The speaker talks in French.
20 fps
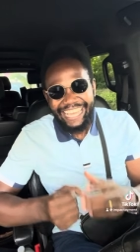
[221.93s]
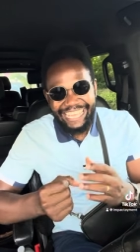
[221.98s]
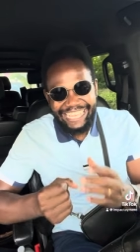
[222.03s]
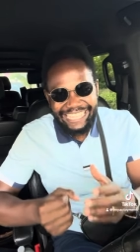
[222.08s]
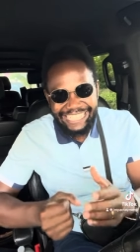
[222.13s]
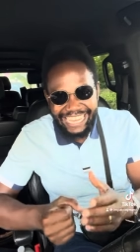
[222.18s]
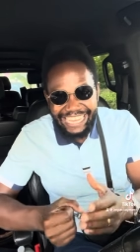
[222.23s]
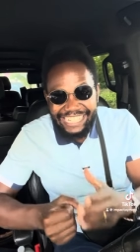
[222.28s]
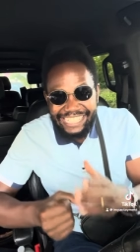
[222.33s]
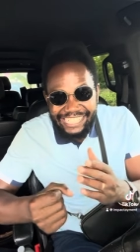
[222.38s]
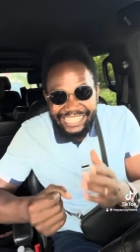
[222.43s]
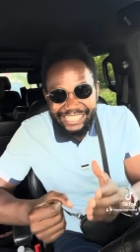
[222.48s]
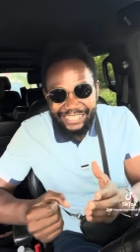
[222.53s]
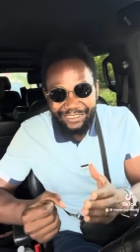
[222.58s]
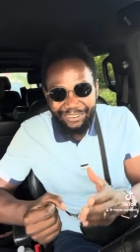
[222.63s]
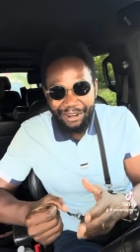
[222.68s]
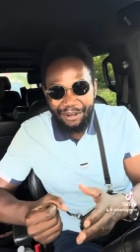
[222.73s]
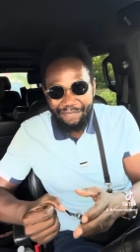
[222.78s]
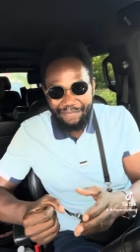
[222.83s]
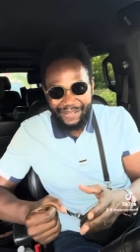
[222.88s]
Et ça, j'y
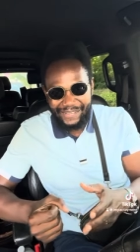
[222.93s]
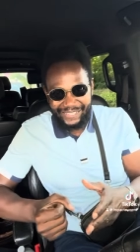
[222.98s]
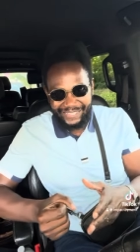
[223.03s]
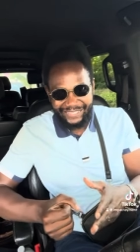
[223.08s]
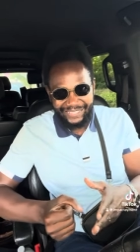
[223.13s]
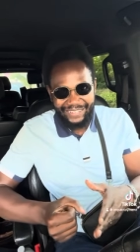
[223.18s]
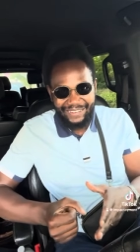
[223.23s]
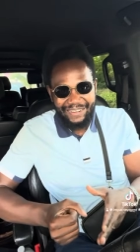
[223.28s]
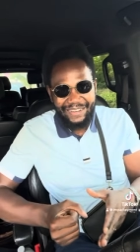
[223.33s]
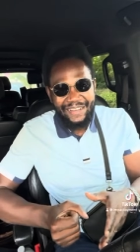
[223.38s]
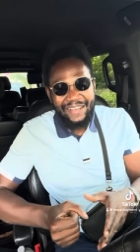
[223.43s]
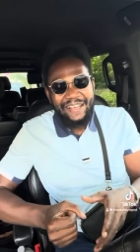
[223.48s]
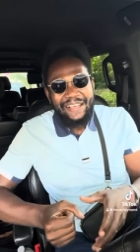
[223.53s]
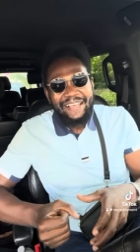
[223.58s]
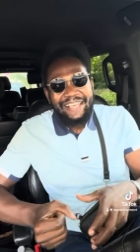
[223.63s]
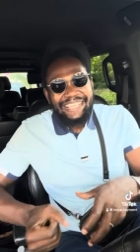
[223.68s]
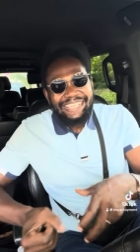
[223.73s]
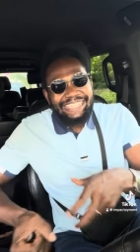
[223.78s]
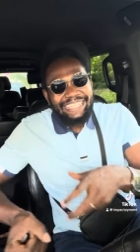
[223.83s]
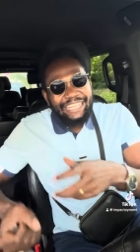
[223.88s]
crois parce que
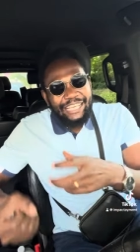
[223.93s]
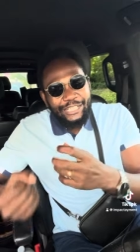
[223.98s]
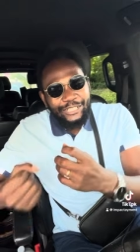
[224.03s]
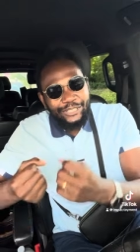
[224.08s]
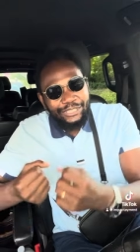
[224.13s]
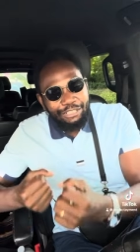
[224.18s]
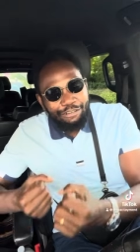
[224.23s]
c'est des choses,